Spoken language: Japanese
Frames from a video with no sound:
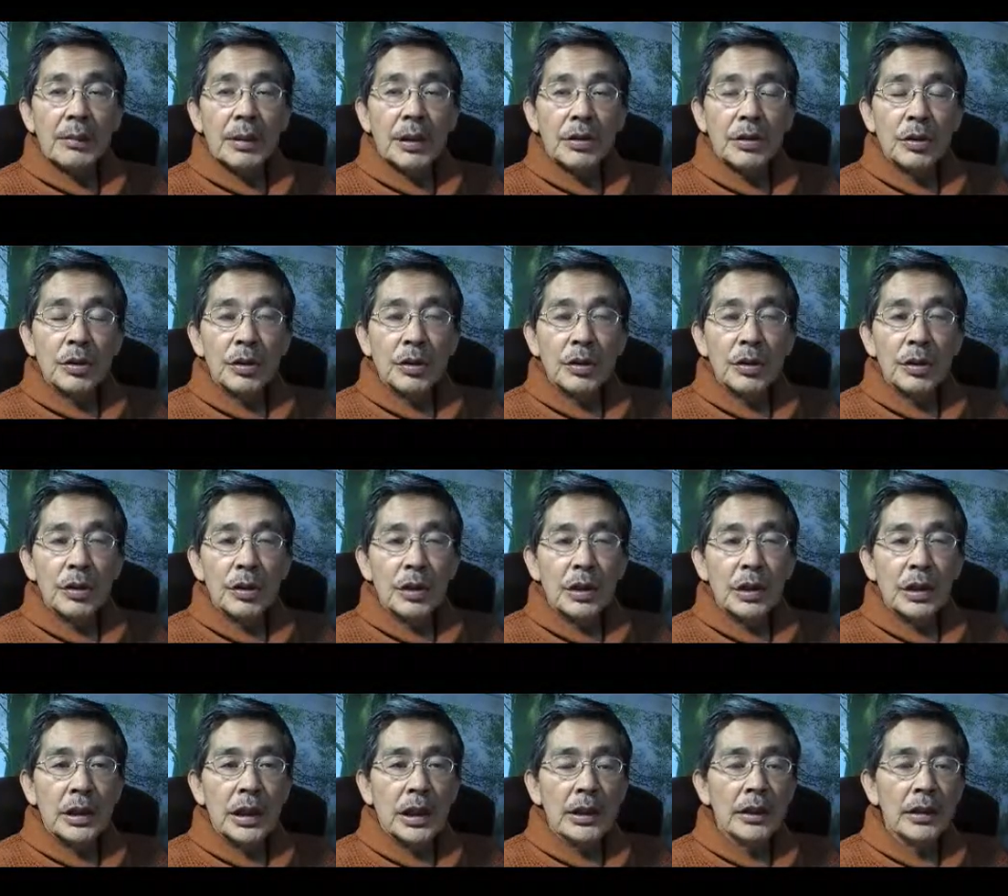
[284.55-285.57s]
まあ、その頃
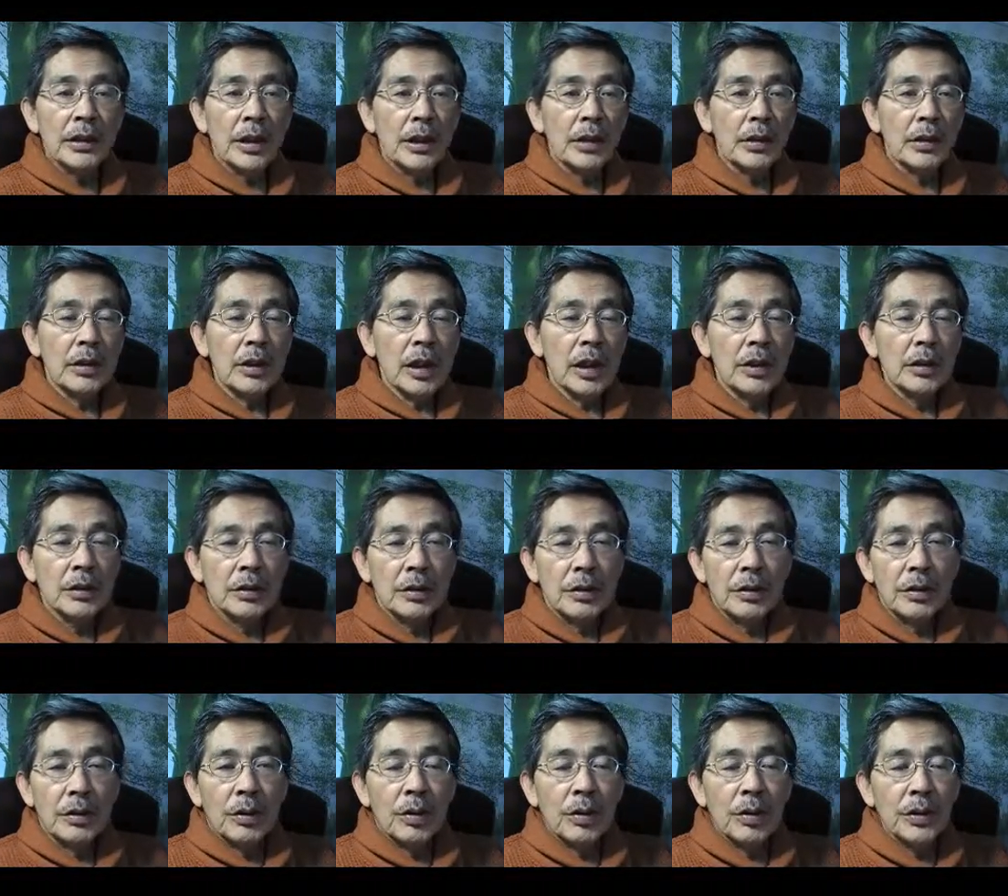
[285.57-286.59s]
になった、あ
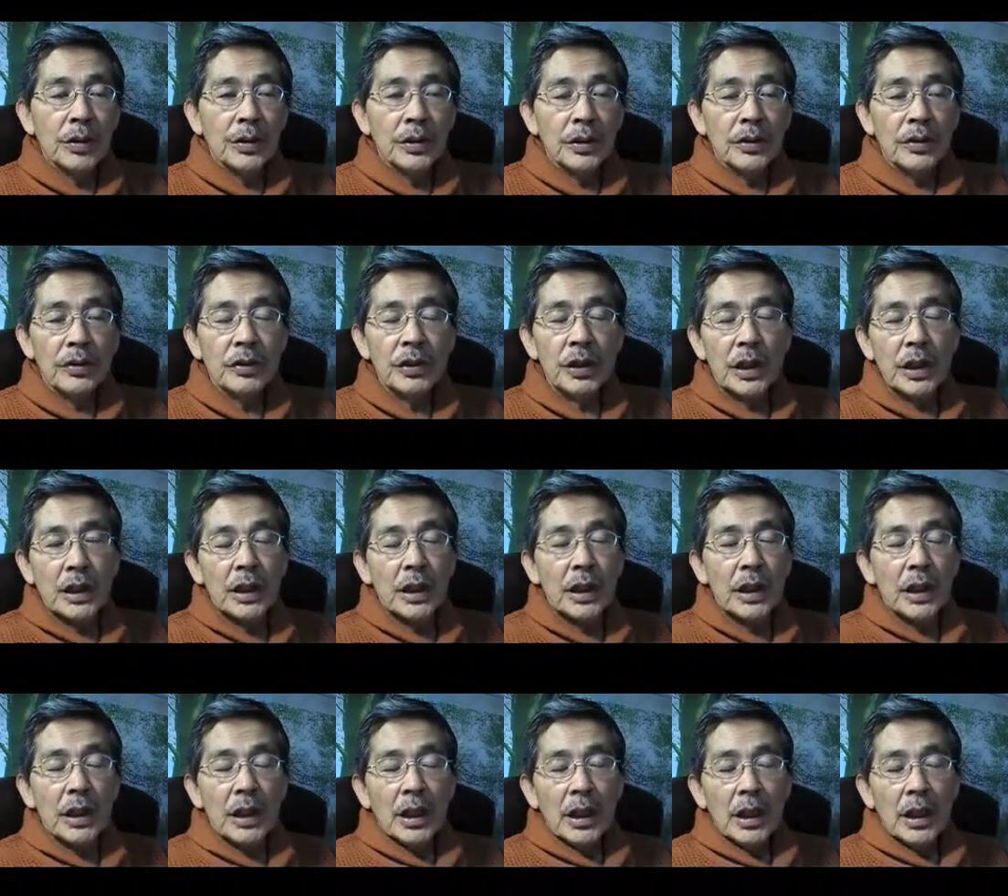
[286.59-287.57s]
の、頃にですね、